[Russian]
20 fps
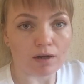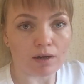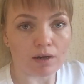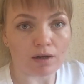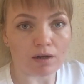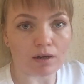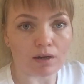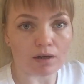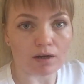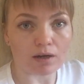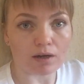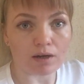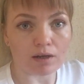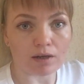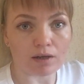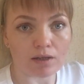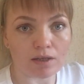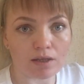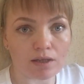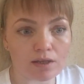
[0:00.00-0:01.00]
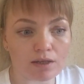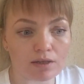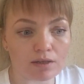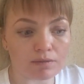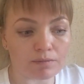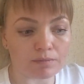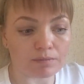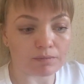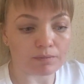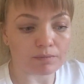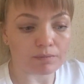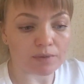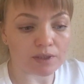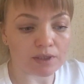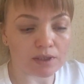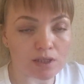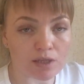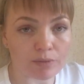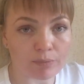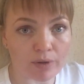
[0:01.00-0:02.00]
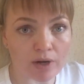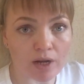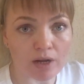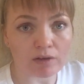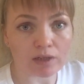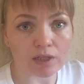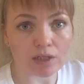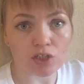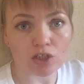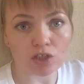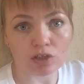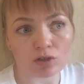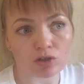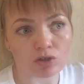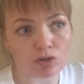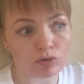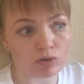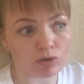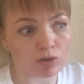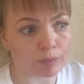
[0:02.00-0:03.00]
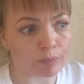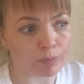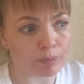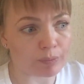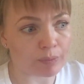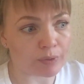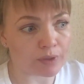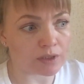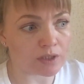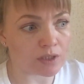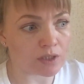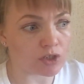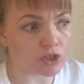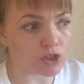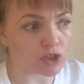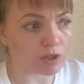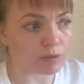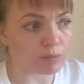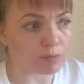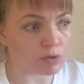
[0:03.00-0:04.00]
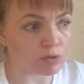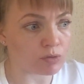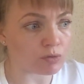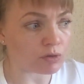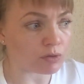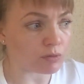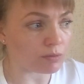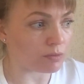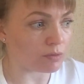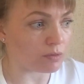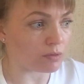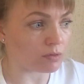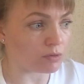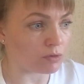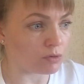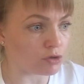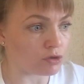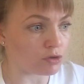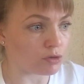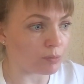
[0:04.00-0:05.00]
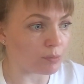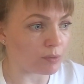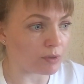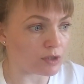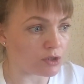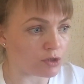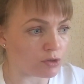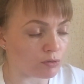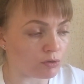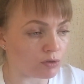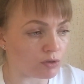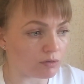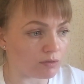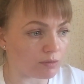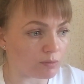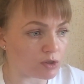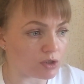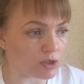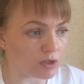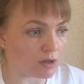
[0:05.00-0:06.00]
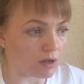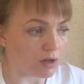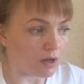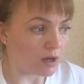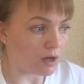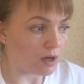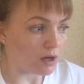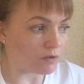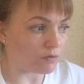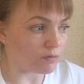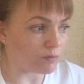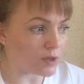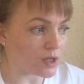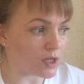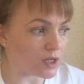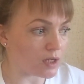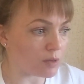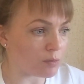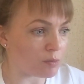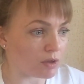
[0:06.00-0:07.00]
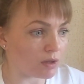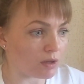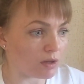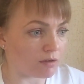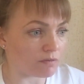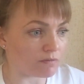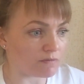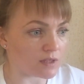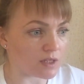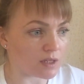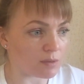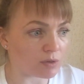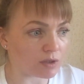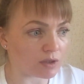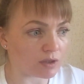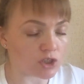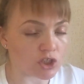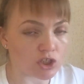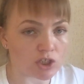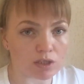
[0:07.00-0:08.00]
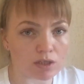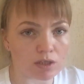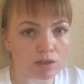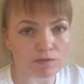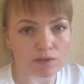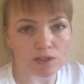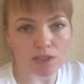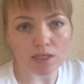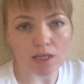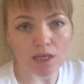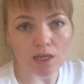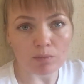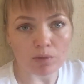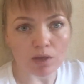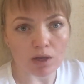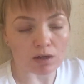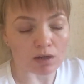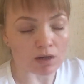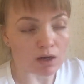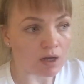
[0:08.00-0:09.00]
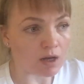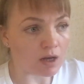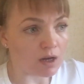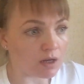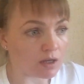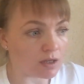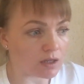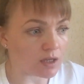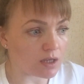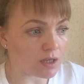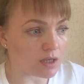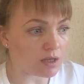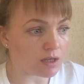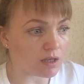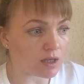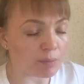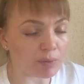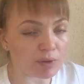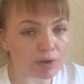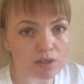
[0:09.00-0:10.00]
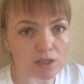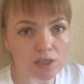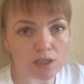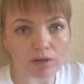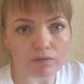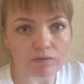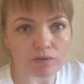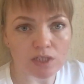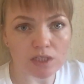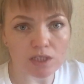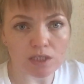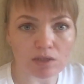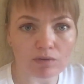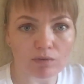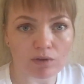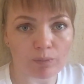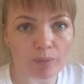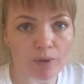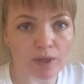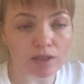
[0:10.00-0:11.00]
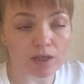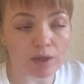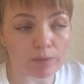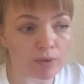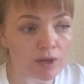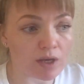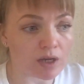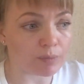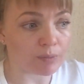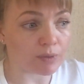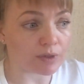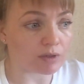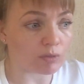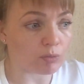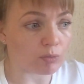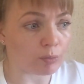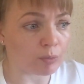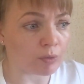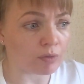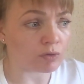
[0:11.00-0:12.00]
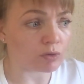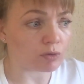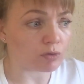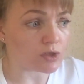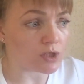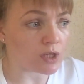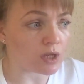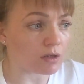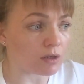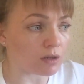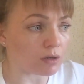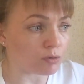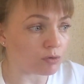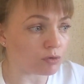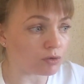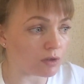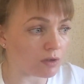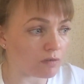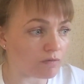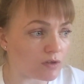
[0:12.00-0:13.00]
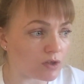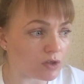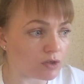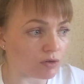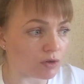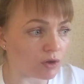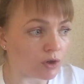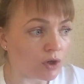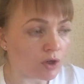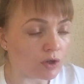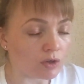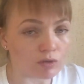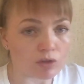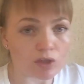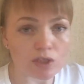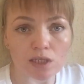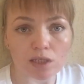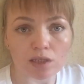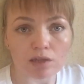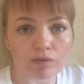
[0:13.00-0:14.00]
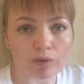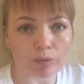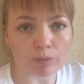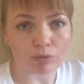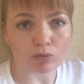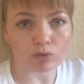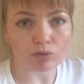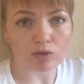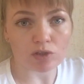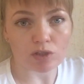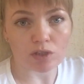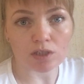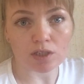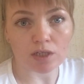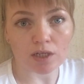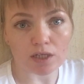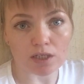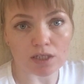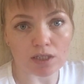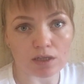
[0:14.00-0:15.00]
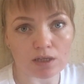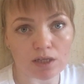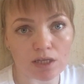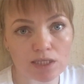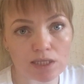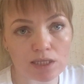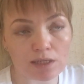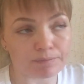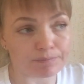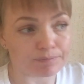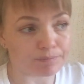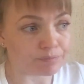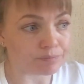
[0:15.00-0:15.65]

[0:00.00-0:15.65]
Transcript: А, и это неправильно, я считаю, что это полнейший абсурд, э, то, что происходит вообще в мире, именно в взаимоотношениях в семьях. И я бы хотела внести свои 5 копеек по этому поводу и снять какое-то видео. Но если это вам будет интересно, если...